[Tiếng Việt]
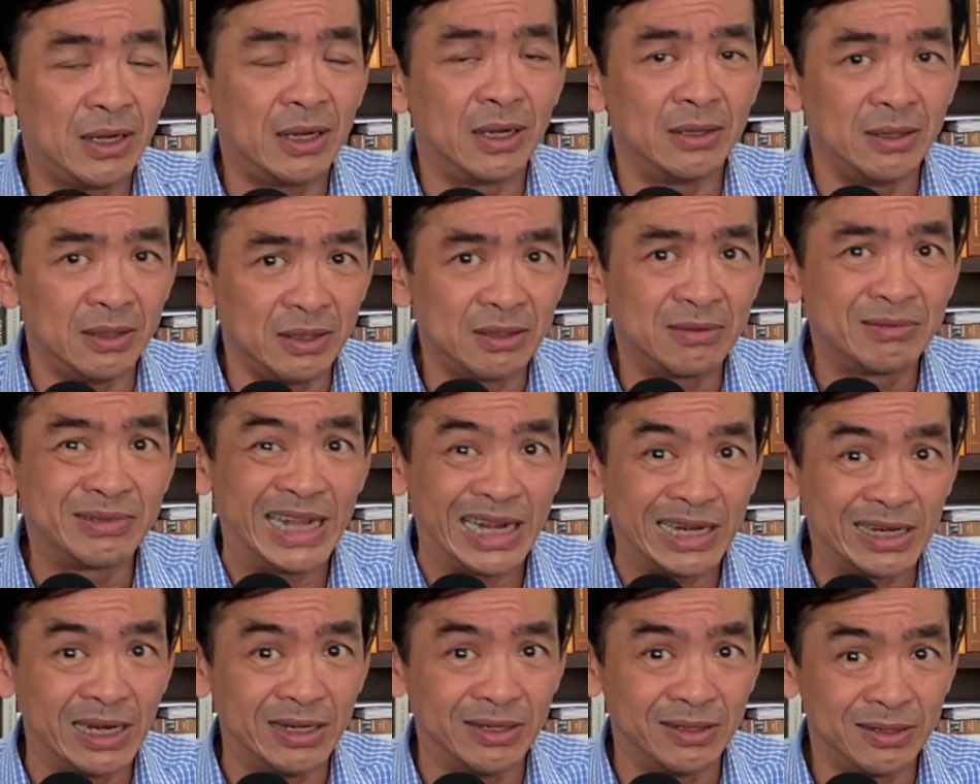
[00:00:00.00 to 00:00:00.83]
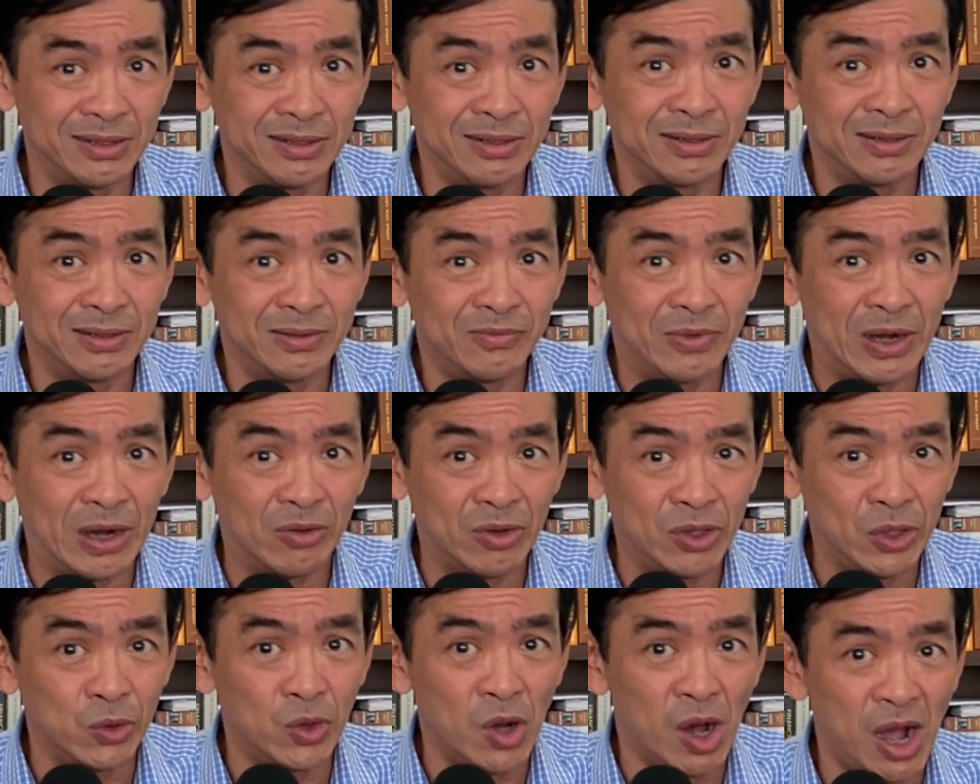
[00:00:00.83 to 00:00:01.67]
là được xác định vào
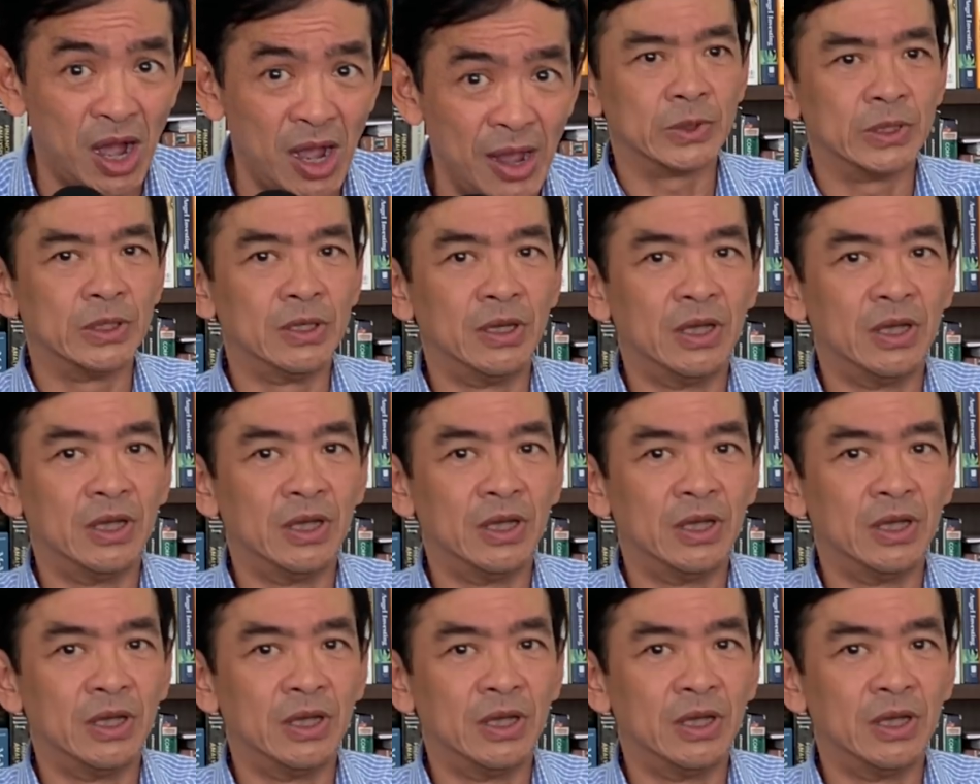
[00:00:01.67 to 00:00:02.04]
cái điều đó